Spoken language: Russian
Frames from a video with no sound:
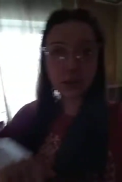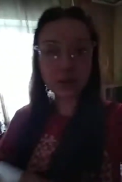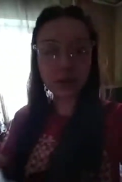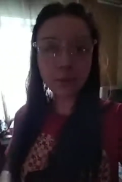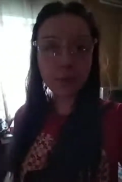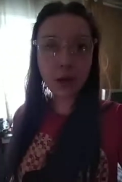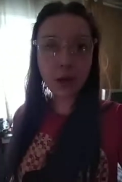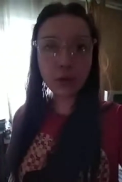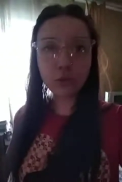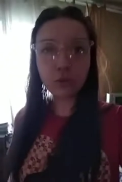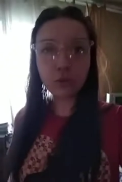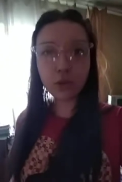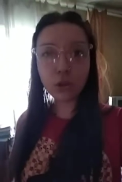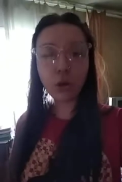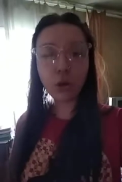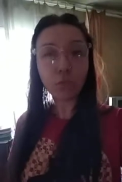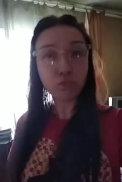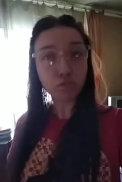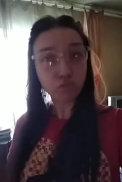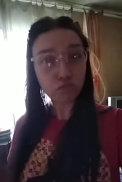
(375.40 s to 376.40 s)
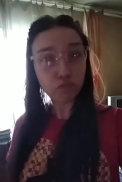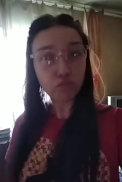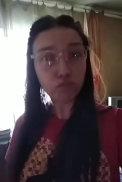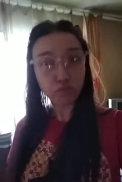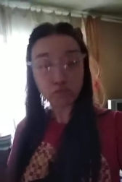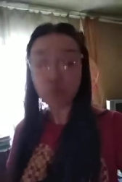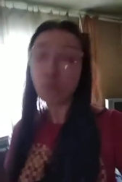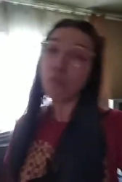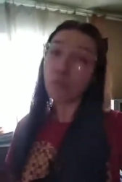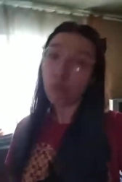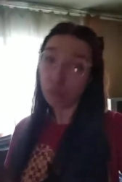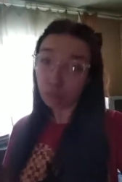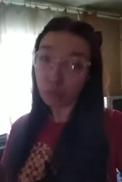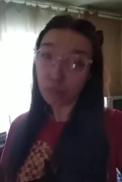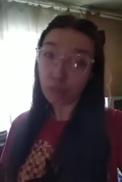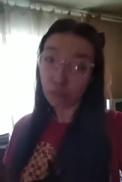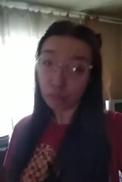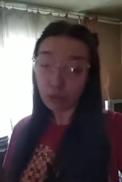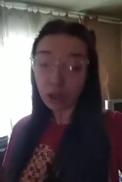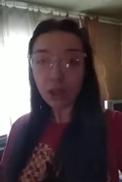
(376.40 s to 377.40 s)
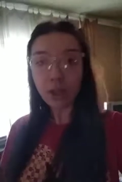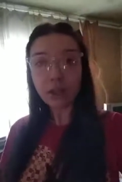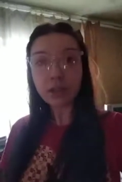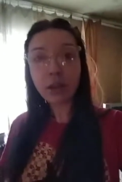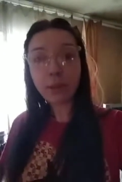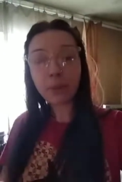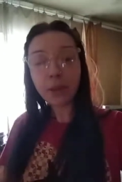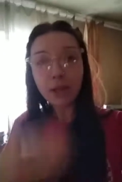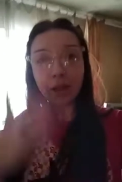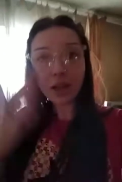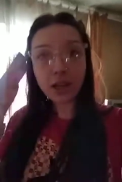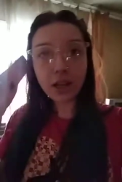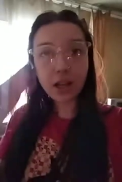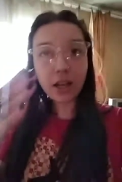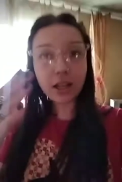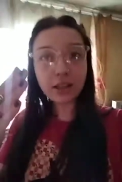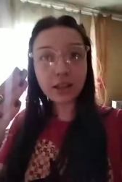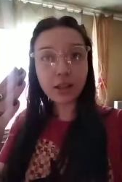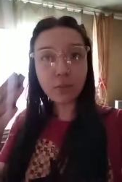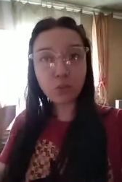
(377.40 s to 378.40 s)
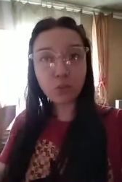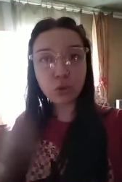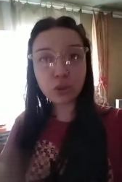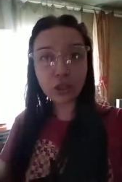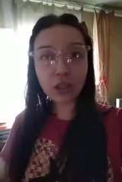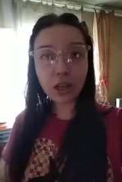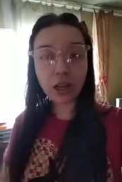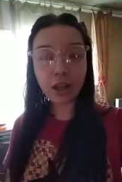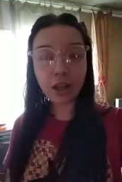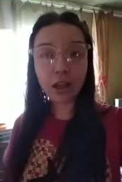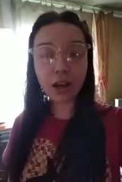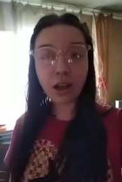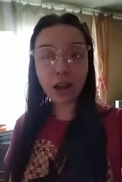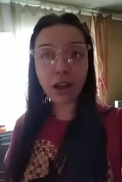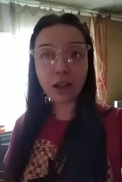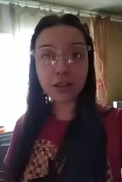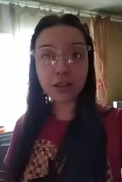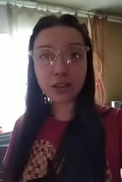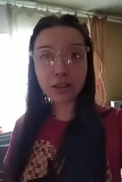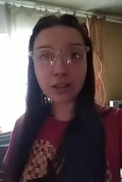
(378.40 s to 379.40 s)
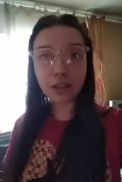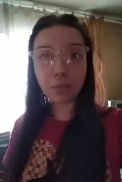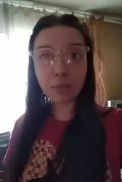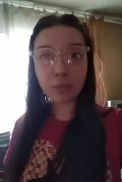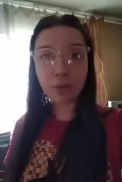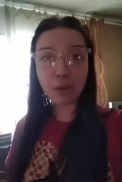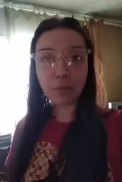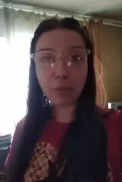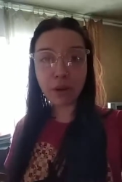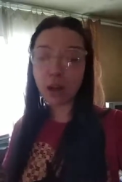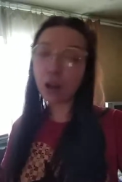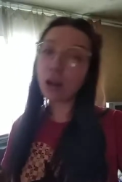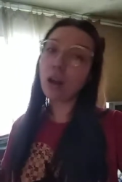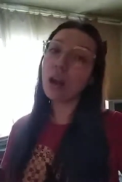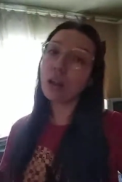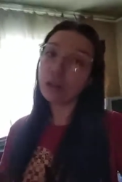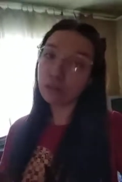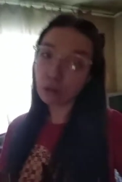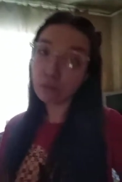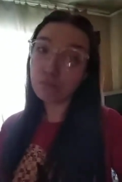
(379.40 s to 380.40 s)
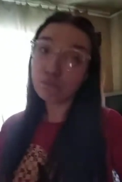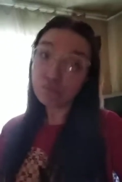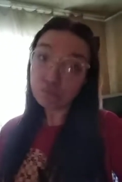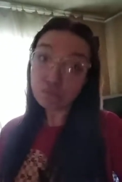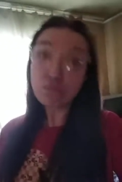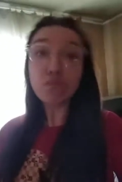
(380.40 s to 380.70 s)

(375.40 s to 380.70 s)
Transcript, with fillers: снимают видео. Там какая-то музыка играет, и там баба какая-то